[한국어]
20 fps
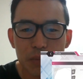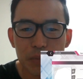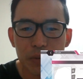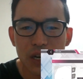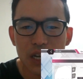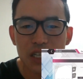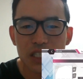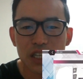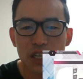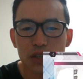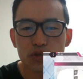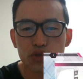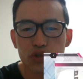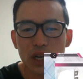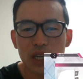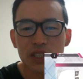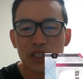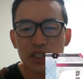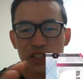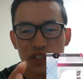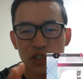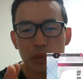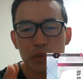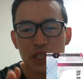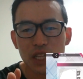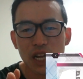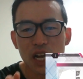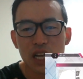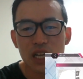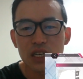게임 플레이 시에 추가
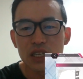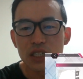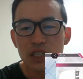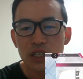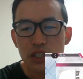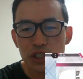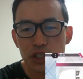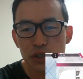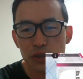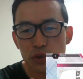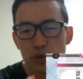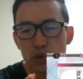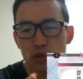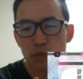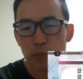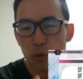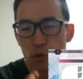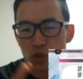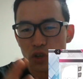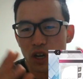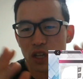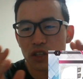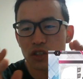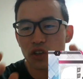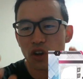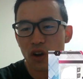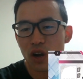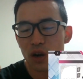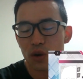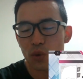득점이나 실수를
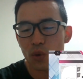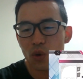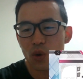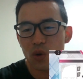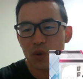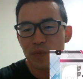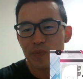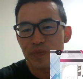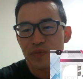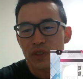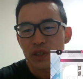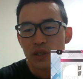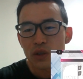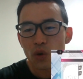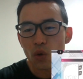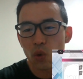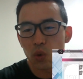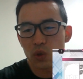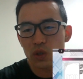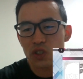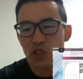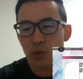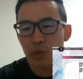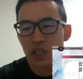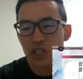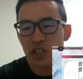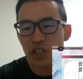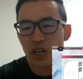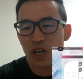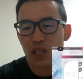보정하는 역할로
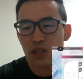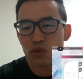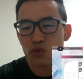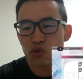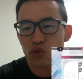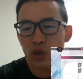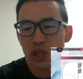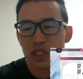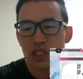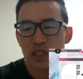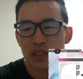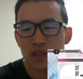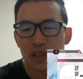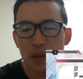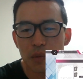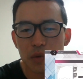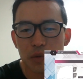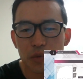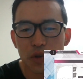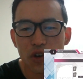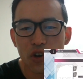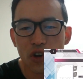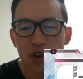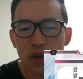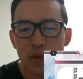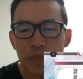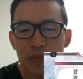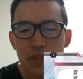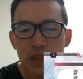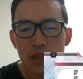고득점에 기여하는 중요한
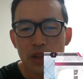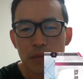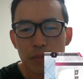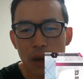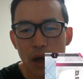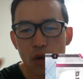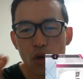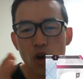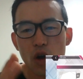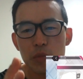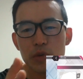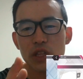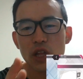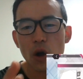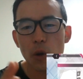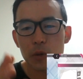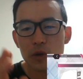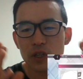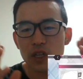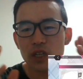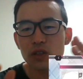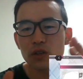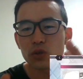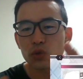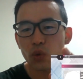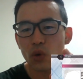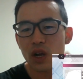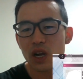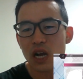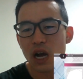시스템이며 파워업이나
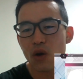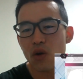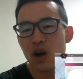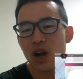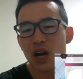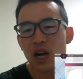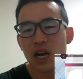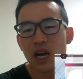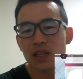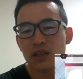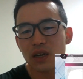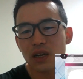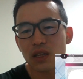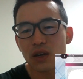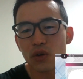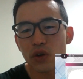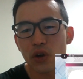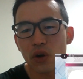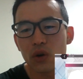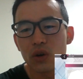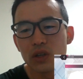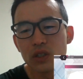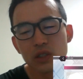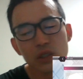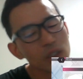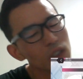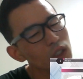업그레이드를 통한 강화가 가능하다고 해요.